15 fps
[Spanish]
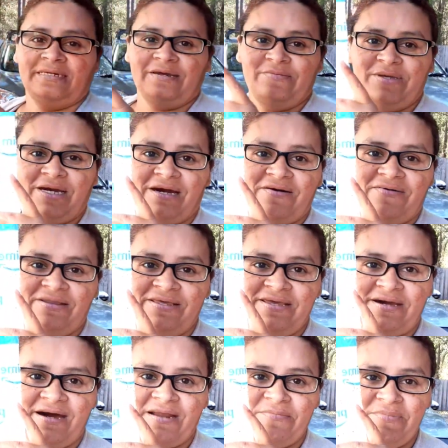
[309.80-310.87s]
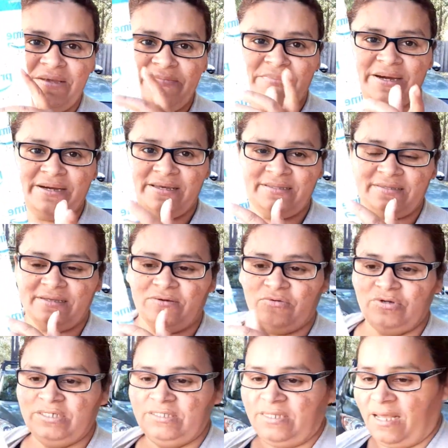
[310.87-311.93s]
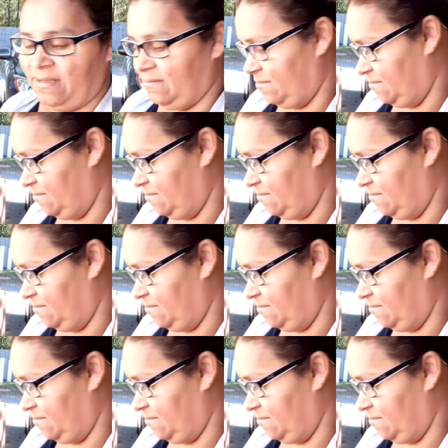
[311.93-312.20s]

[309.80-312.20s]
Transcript: que me acaba de llegar mi paquete ahorita.